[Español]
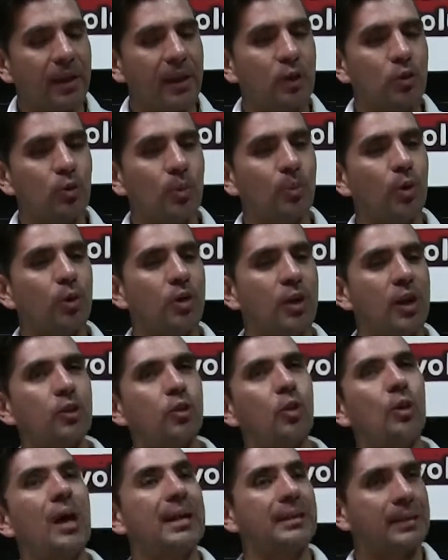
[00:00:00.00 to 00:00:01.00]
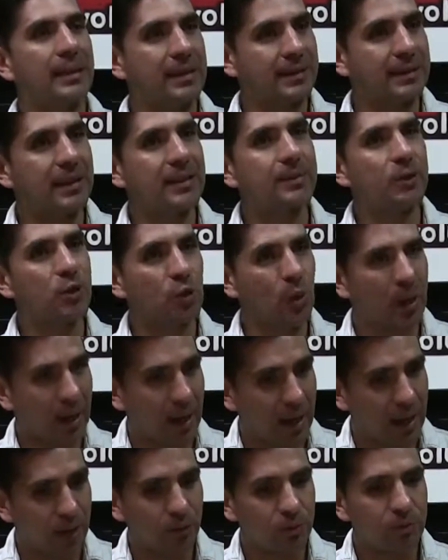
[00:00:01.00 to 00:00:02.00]
Es un proyecto de artistas
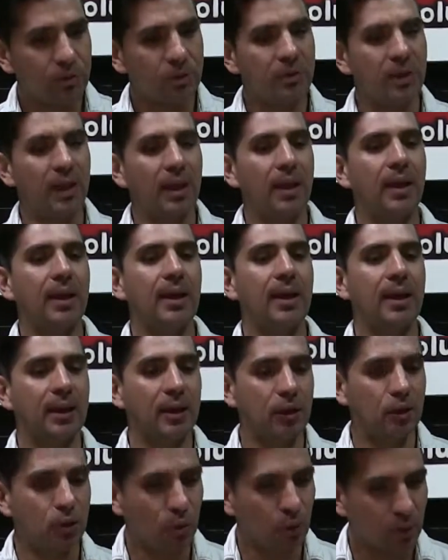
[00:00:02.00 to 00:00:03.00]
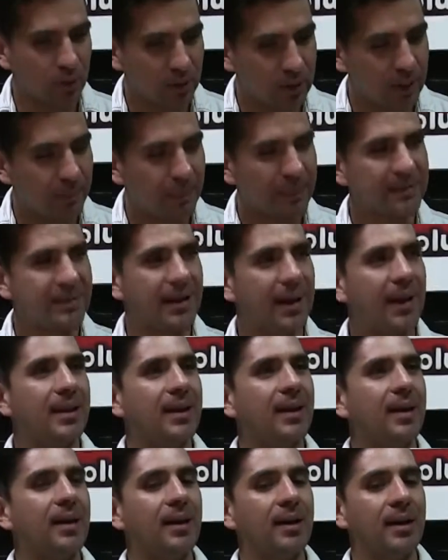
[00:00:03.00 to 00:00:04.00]
michoacanos, de Yurki
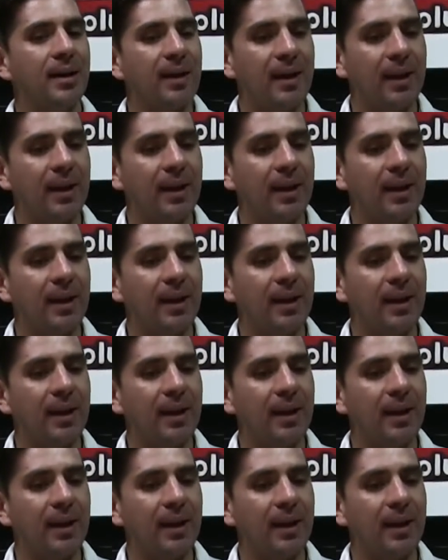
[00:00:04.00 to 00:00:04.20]
Pastrana